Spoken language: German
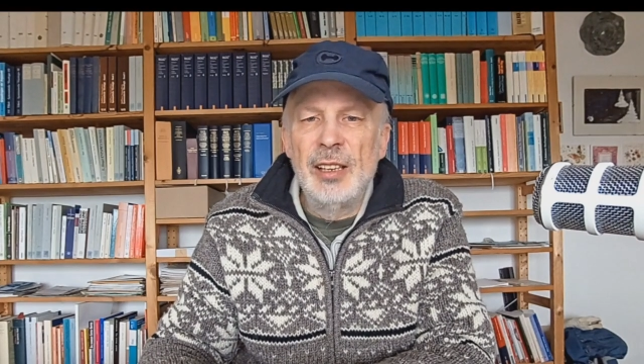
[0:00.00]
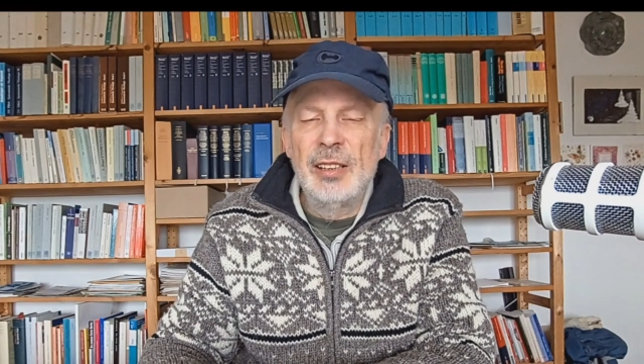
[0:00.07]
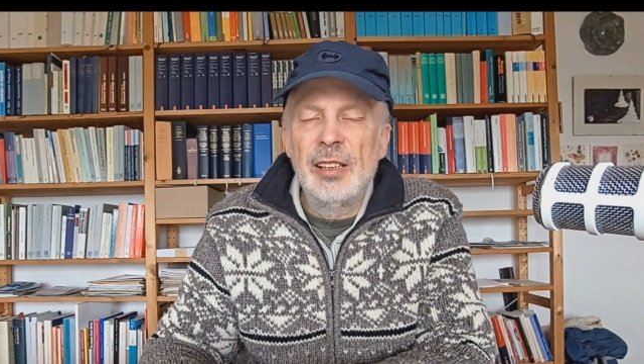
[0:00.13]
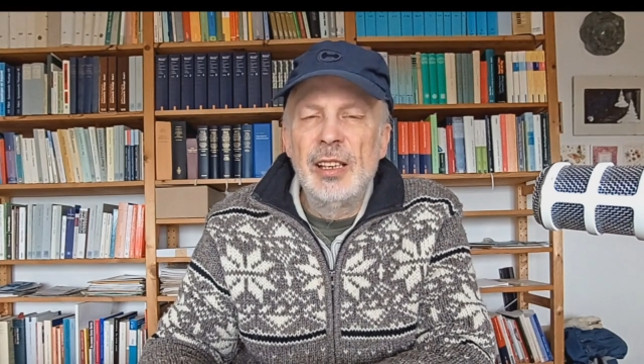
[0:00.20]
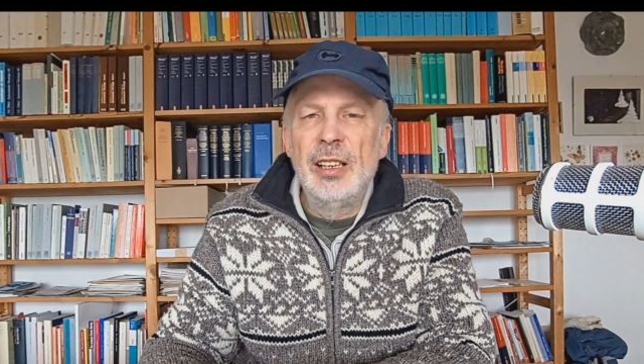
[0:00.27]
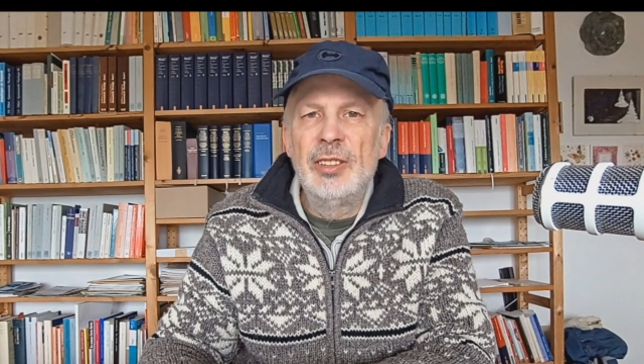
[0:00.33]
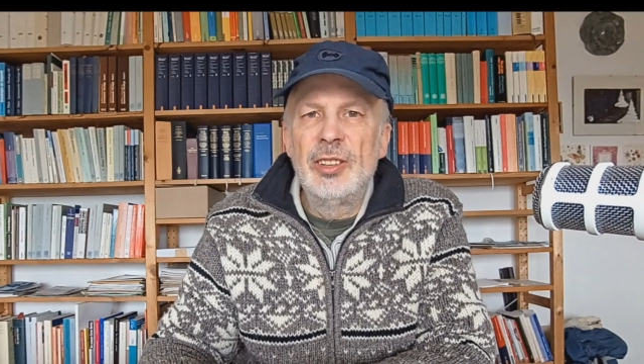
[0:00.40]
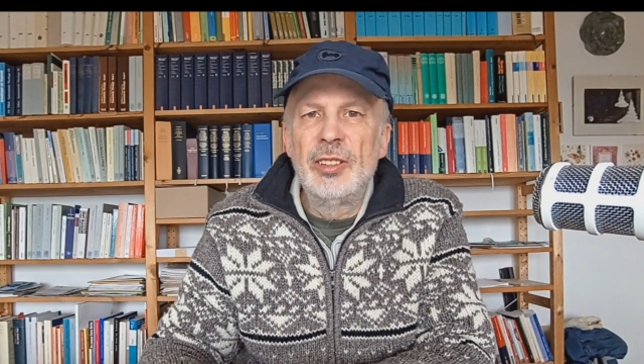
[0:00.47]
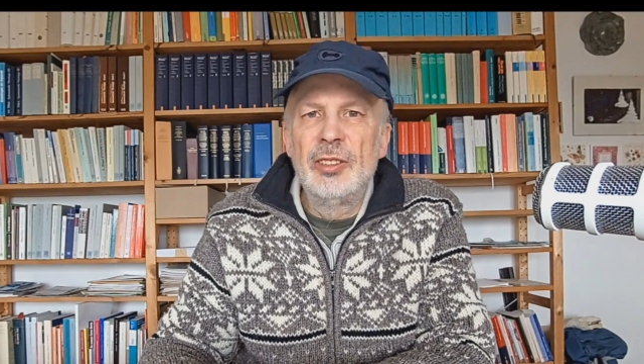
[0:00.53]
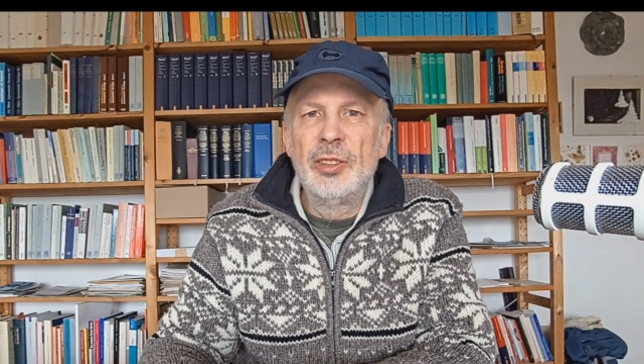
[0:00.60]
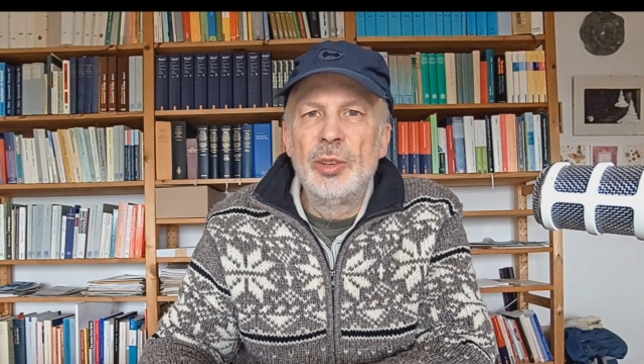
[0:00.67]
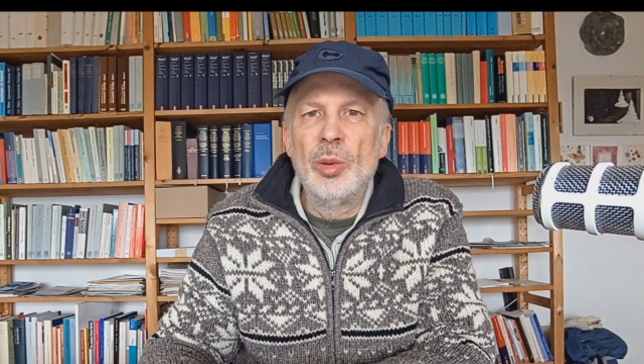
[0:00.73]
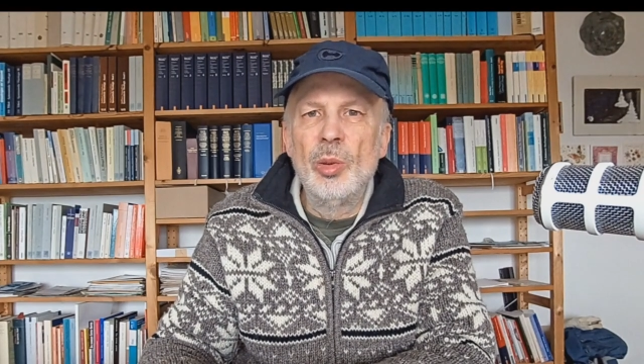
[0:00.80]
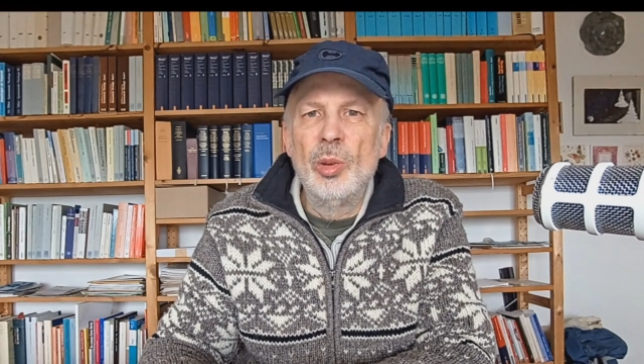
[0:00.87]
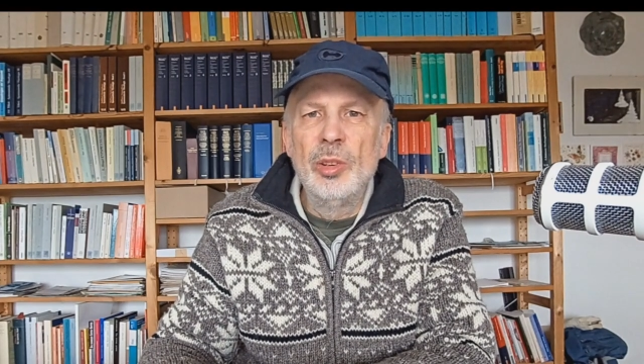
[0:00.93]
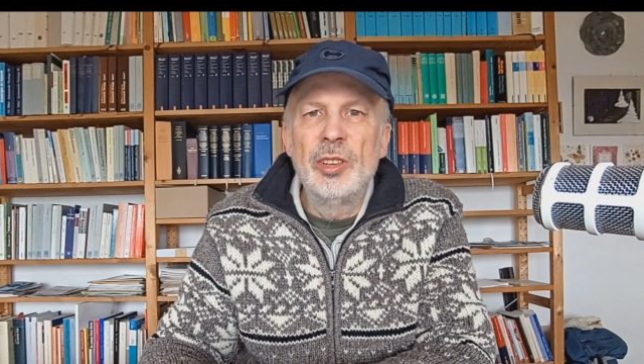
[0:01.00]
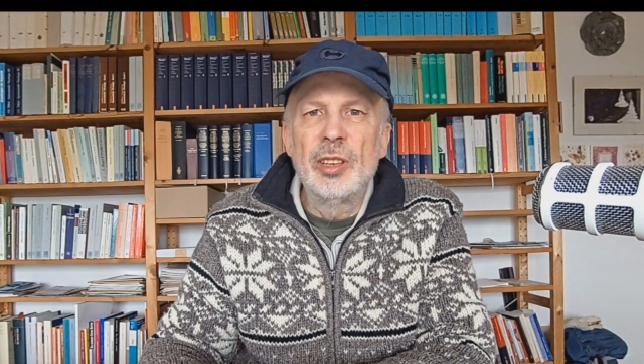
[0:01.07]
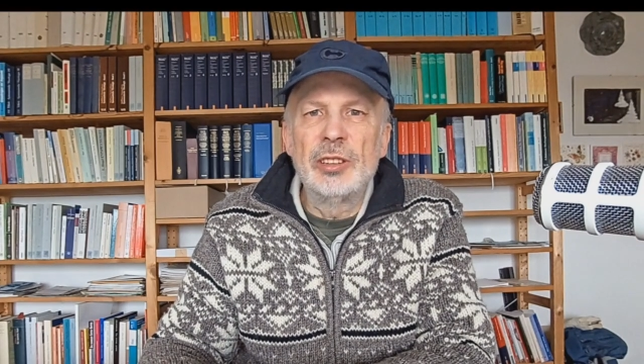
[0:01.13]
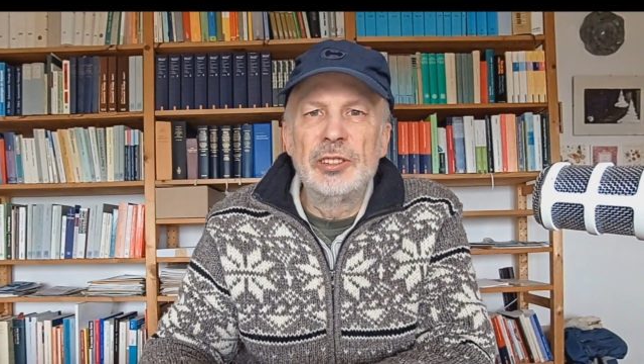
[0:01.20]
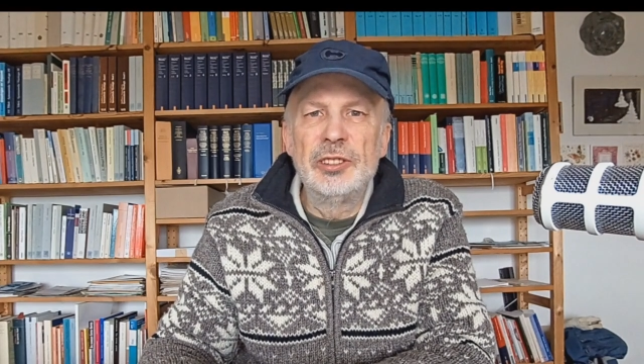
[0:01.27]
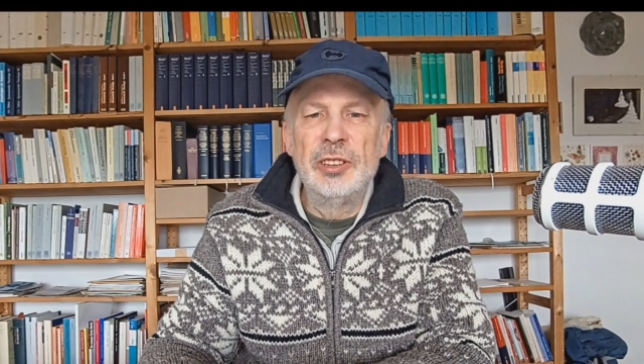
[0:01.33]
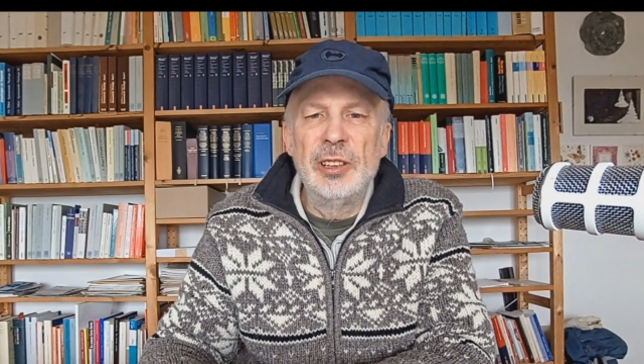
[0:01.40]
diese so
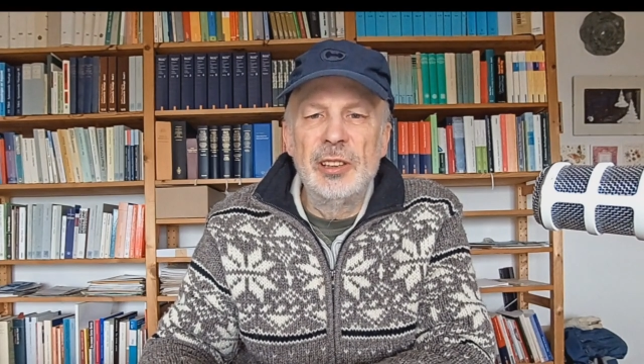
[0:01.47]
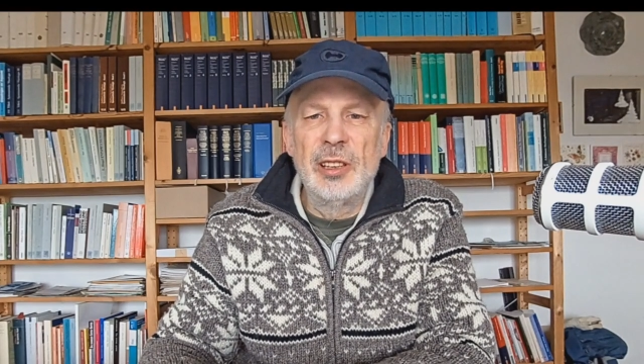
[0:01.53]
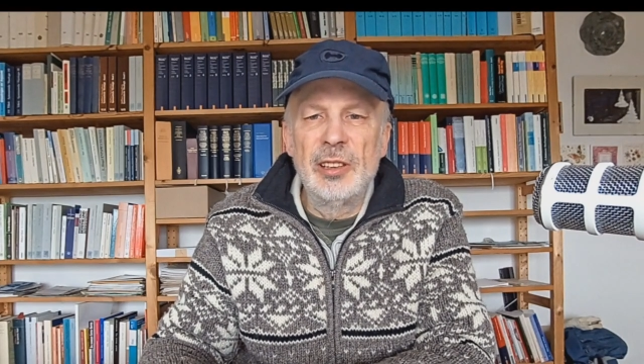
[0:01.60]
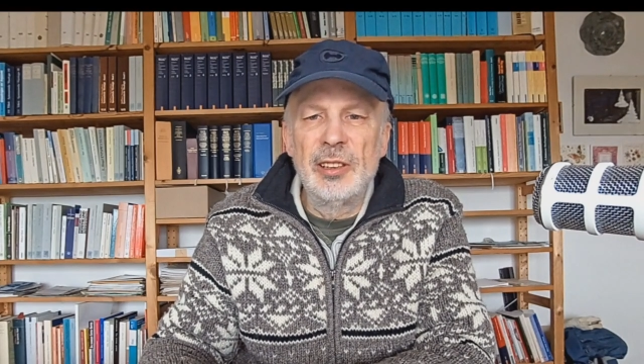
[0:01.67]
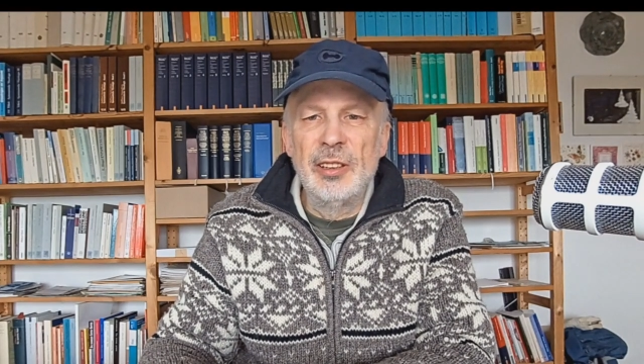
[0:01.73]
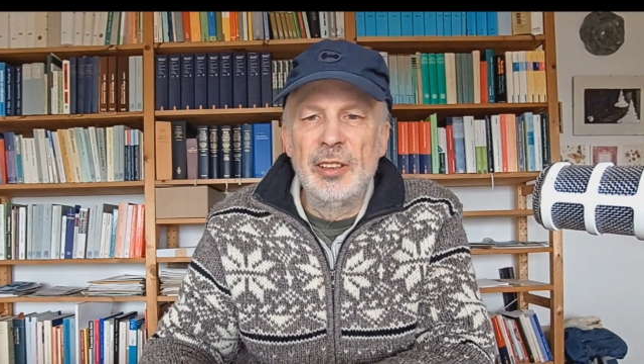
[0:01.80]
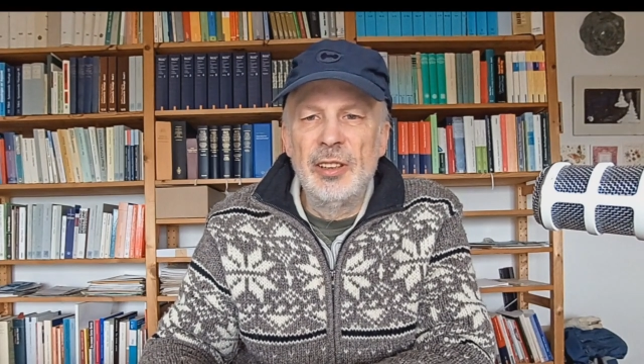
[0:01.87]
unterschiedlichen